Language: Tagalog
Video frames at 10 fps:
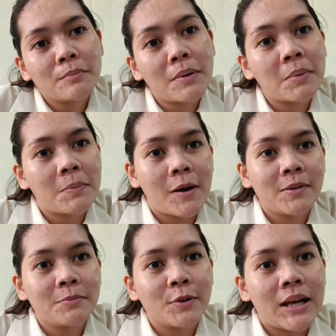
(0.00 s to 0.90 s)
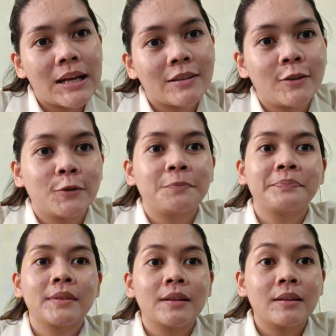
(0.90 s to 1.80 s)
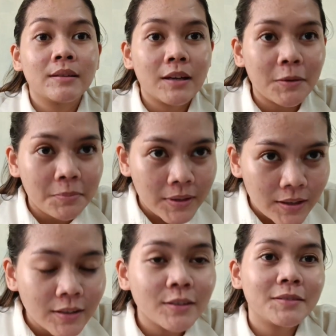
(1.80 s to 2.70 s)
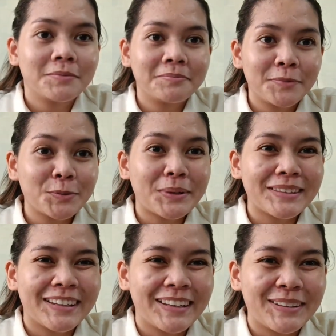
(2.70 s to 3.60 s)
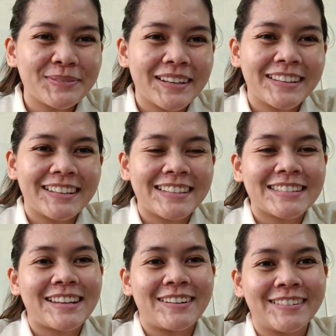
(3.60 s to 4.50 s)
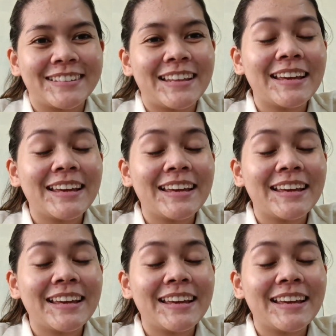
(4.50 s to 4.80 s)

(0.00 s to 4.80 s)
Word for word: mababawi mo lahat yon kapag tumatanggap ka na ng sahod.